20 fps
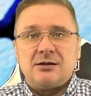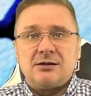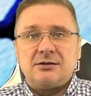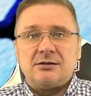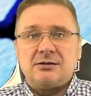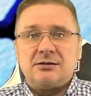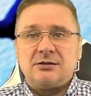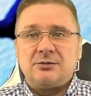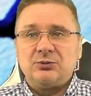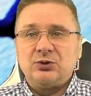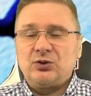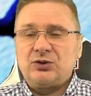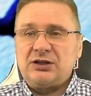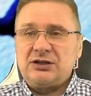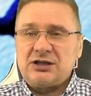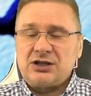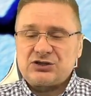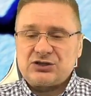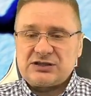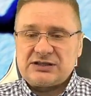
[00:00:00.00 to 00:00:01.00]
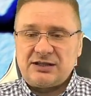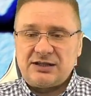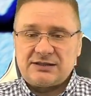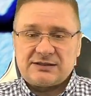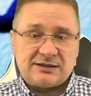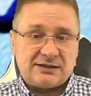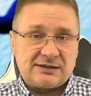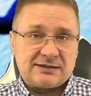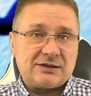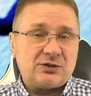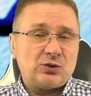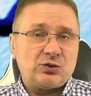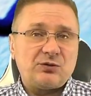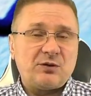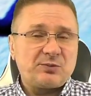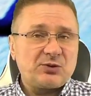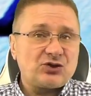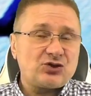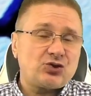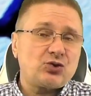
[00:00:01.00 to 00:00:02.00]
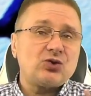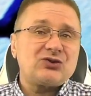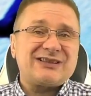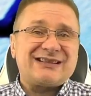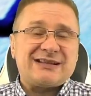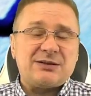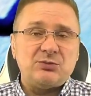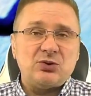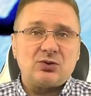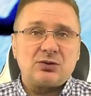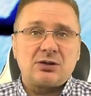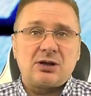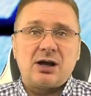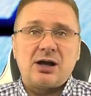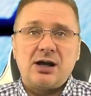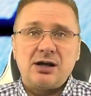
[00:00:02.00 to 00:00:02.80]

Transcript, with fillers: Э, многие наши зрители задают вопрос, что за семерка?